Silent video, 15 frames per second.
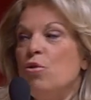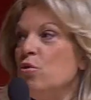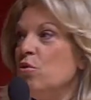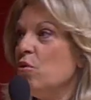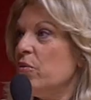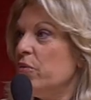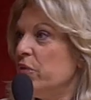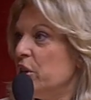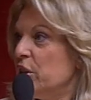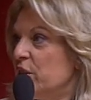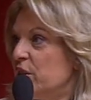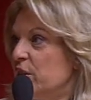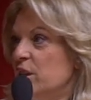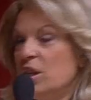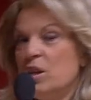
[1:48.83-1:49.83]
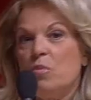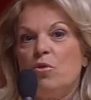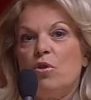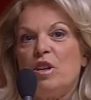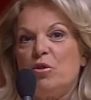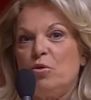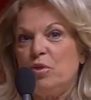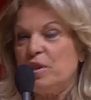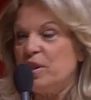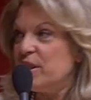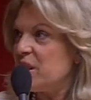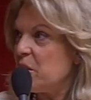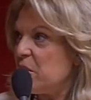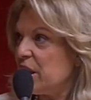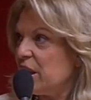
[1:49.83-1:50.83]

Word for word: une victime de la justice